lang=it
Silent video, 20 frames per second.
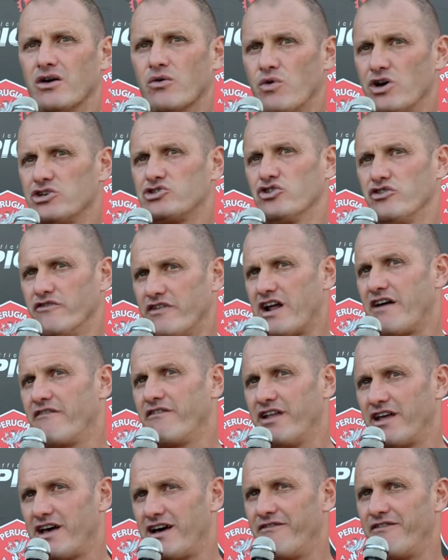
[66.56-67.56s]
Questo dovrà
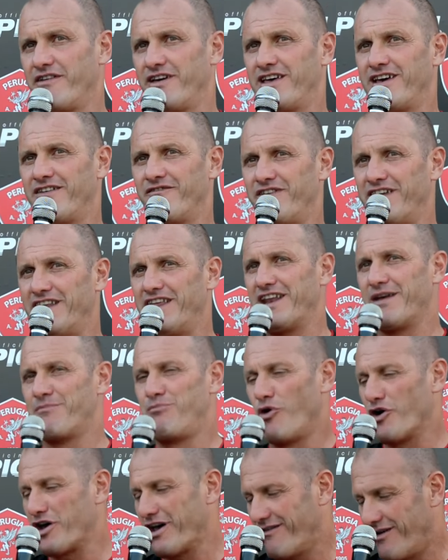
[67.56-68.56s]
avvenire
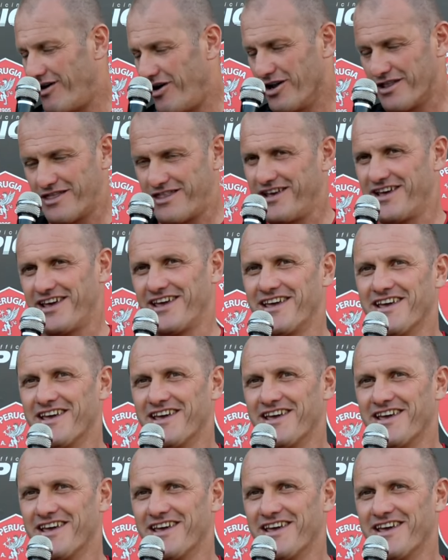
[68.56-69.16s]
poche volte